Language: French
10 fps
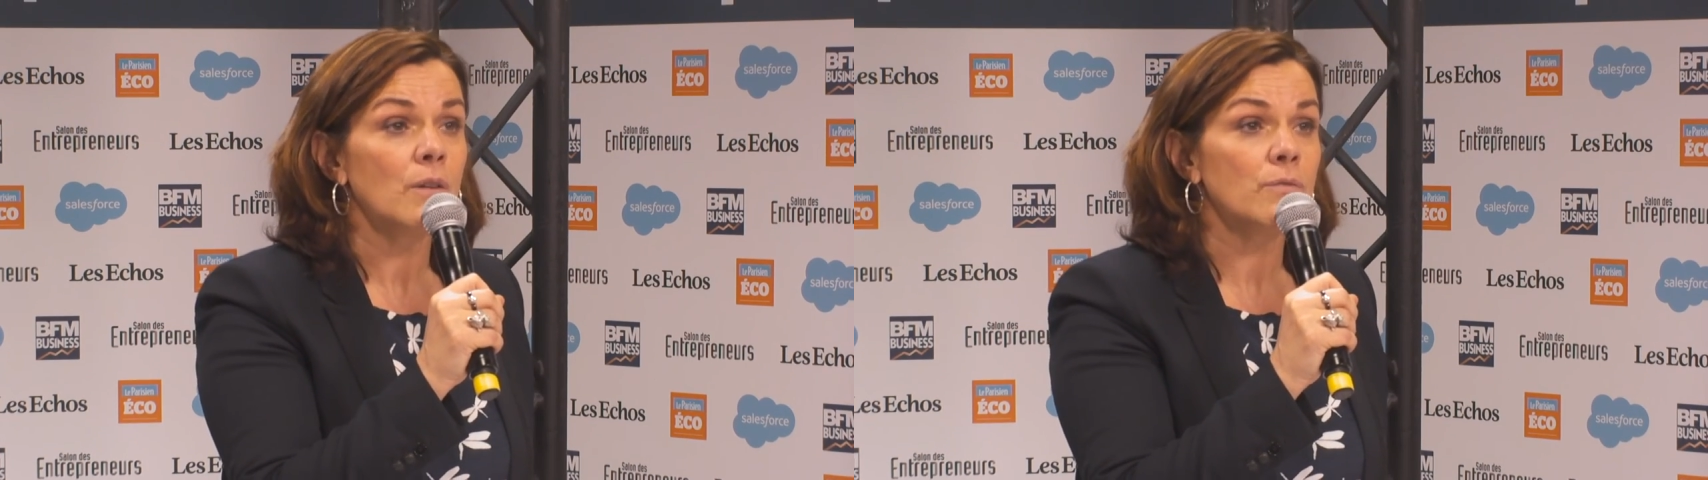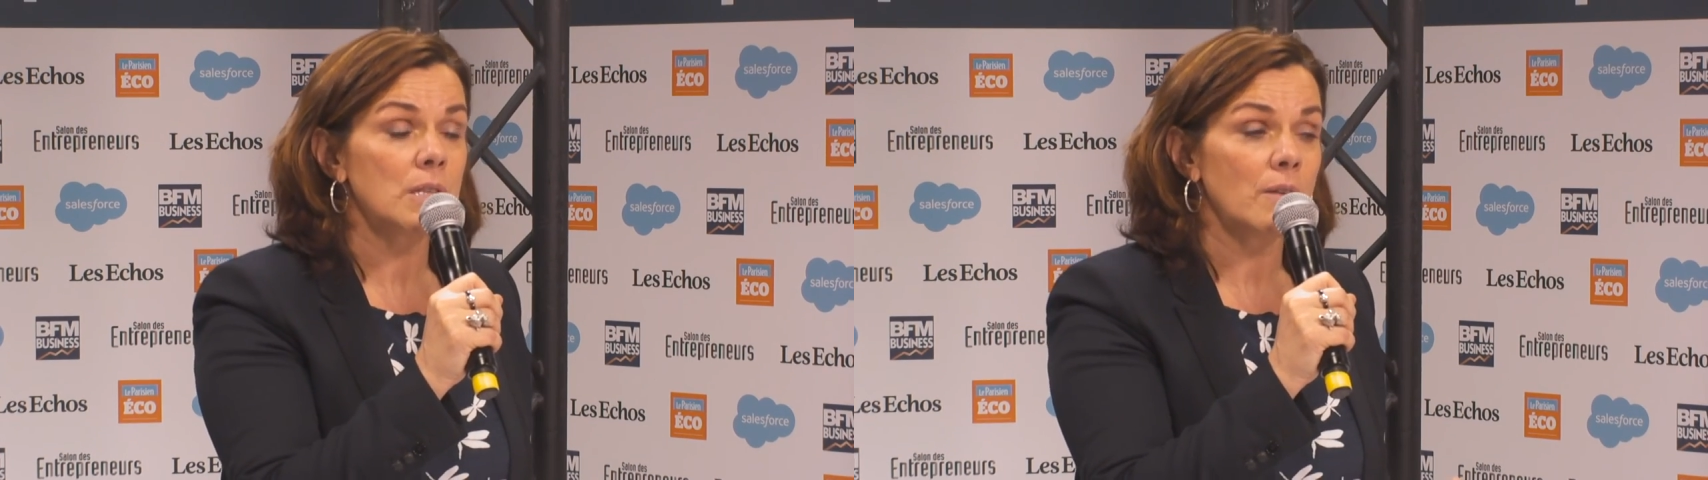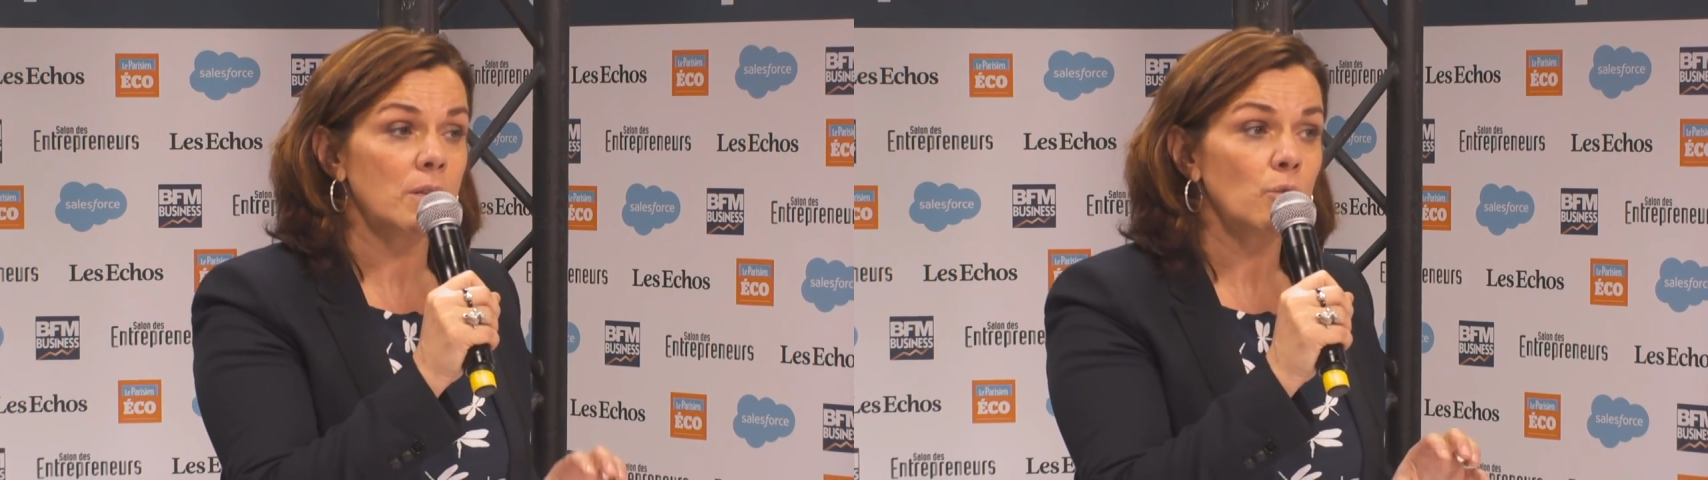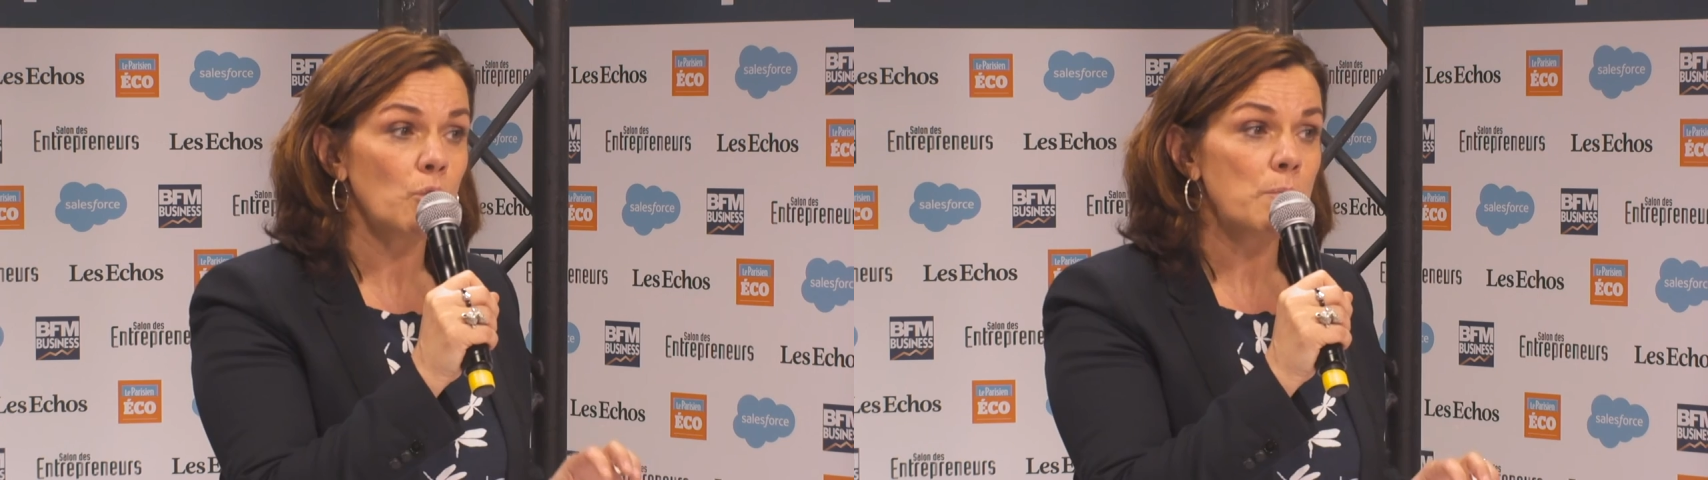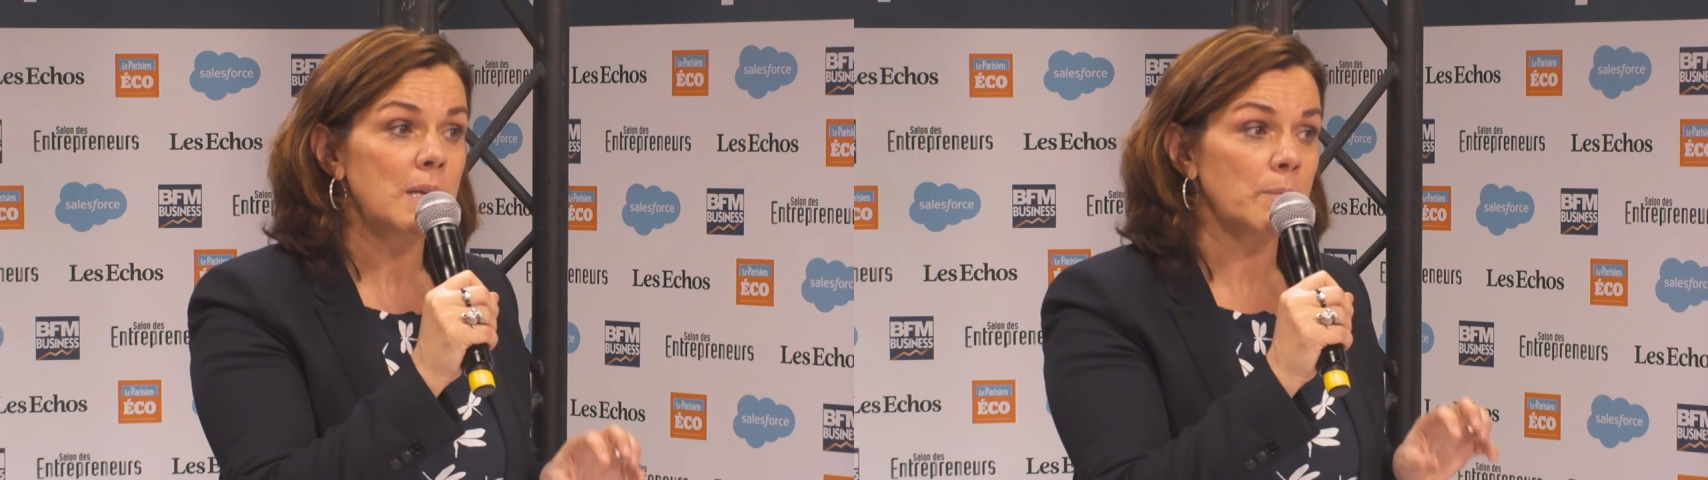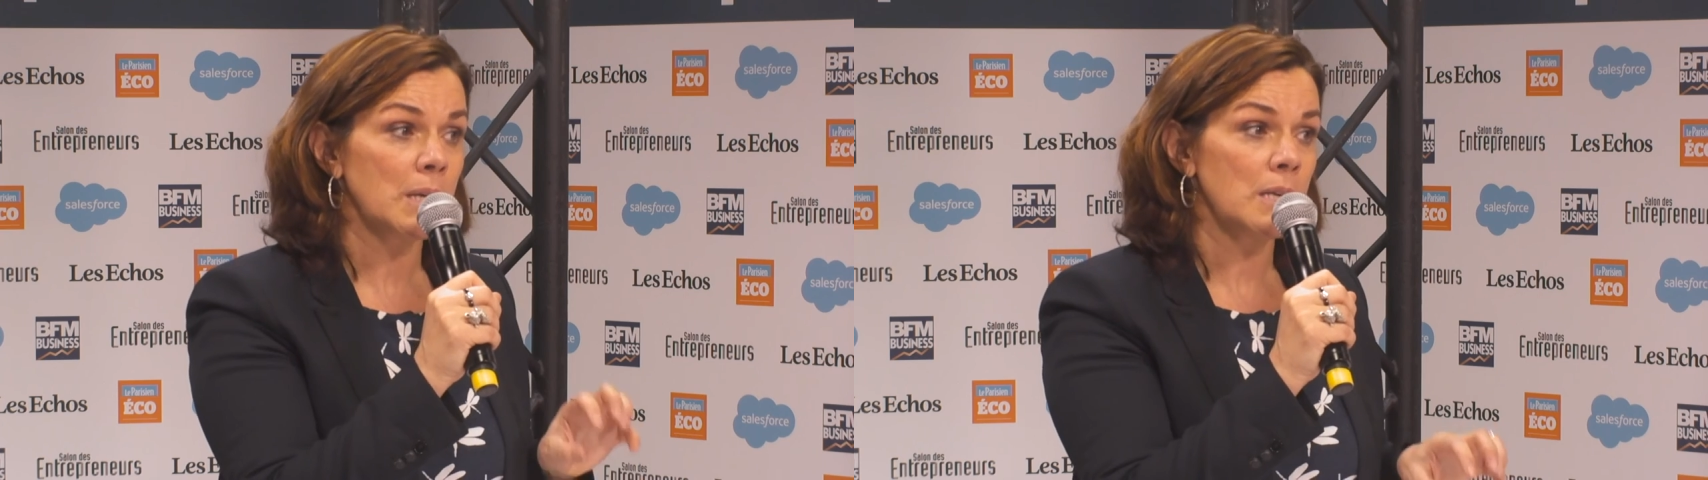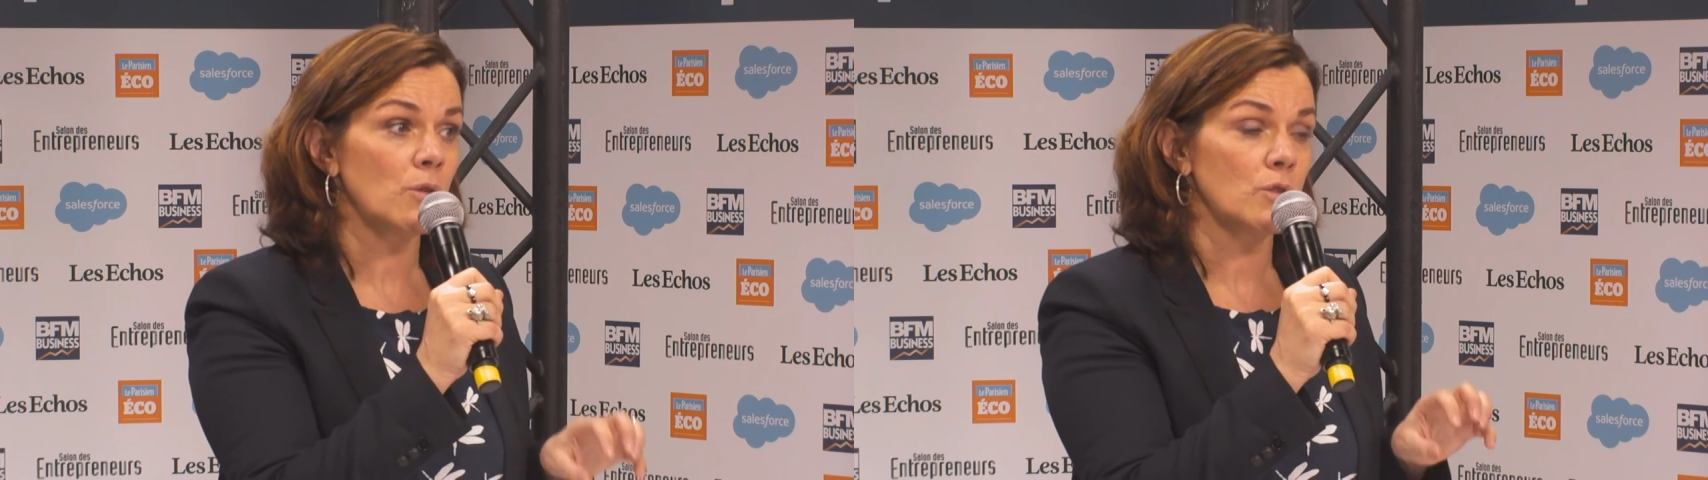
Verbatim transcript: Vous avez une rubrique